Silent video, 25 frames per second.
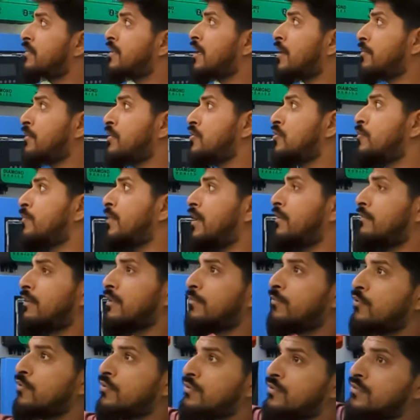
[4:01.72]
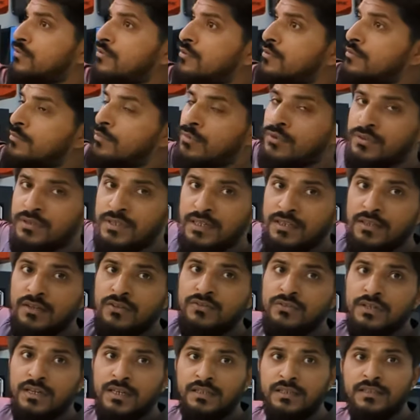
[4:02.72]
इसमें आपकी जो मैनुअल बुक जो उसके
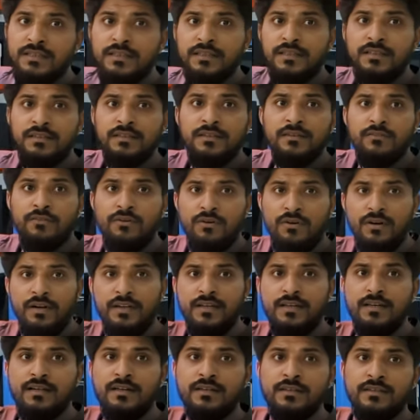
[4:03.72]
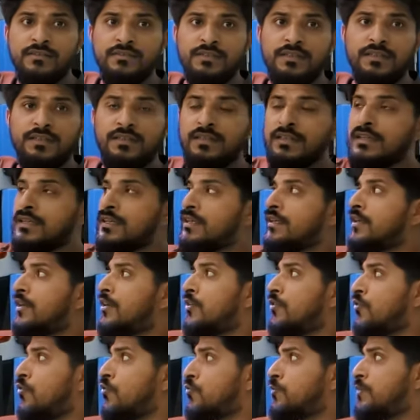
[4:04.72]
अंदर जो आती है वारंटी कार्ड के साथ
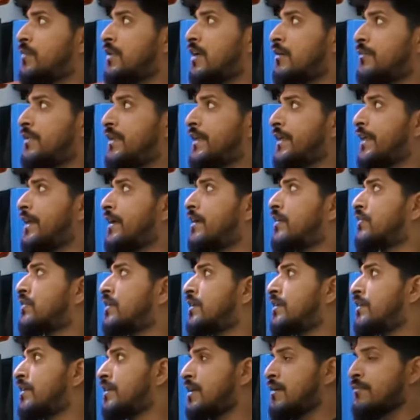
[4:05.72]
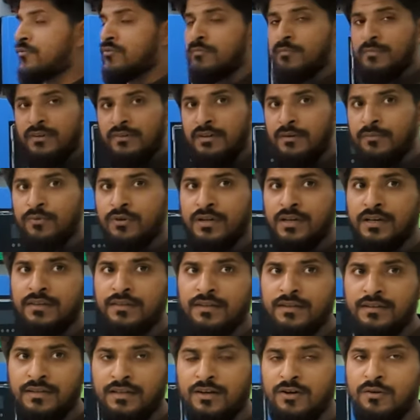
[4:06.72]
उसमें आप देखेंगे इसके अंदर आपको मैनुअल बुक के
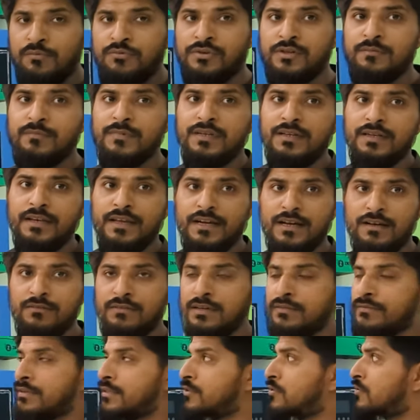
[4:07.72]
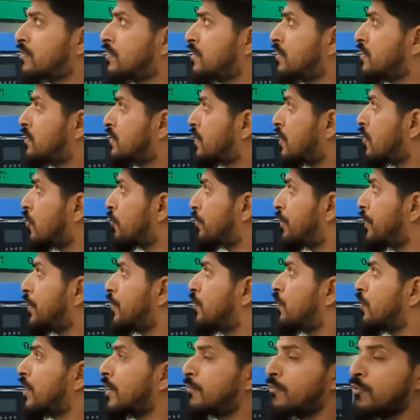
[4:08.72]
अंदर ही सारा ऑप्शन मिल जाएगा वाईफाई जो किस तरह ऑपरेट
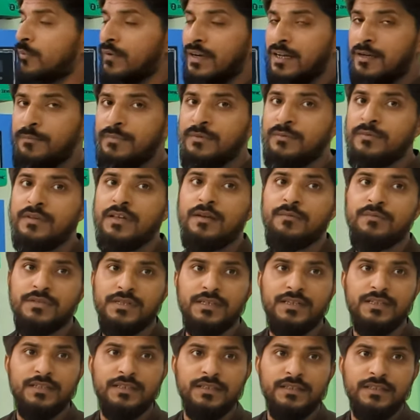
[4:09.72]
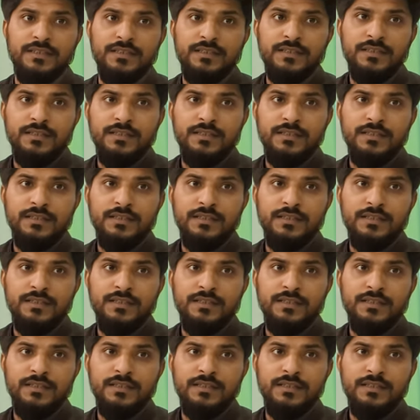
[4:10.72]
होगी मोबाइल पर ऐप चलेगी